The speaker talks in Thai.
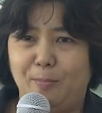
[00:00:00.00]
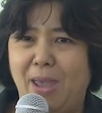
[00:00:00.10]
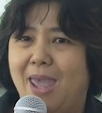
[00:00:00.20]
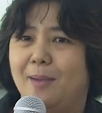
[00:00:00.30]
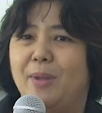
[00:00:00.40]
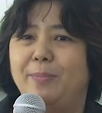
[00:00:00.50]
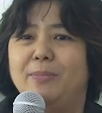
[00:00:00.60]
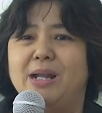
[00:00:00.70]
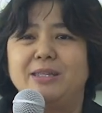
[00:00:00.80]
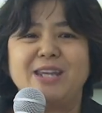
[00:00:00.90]
แหมมัน
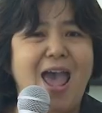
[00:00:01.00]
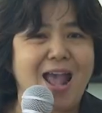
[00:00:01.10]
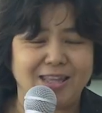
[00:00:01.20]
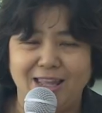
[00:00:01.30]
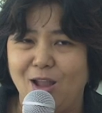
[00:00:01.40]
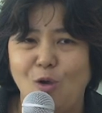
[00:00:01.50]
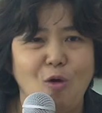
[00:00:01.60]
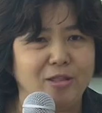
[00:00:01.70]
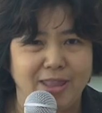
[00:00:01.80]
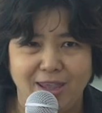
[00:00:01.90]
เหมือนฉากในละค
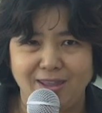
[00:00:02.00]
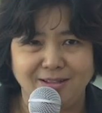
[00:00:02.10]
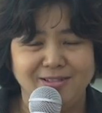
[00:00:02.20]
รเด็ก